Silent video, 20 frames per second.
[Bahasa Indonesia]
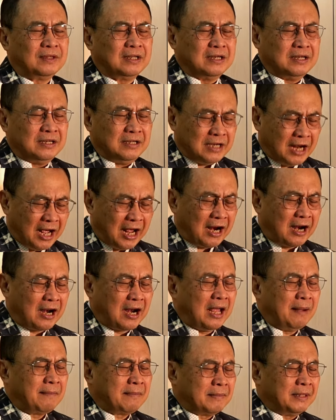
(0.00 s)

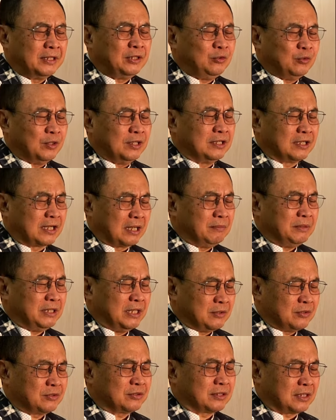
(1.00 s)
Dalam nama Tuhan kami
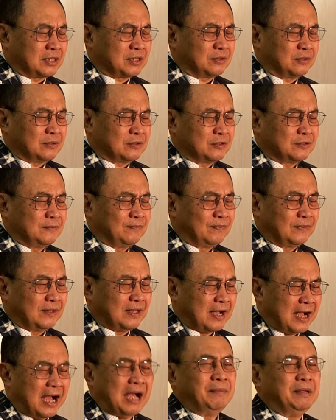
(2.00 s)
Yesus Kristus.
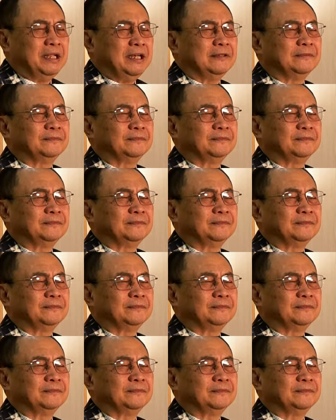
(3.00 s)
Amin.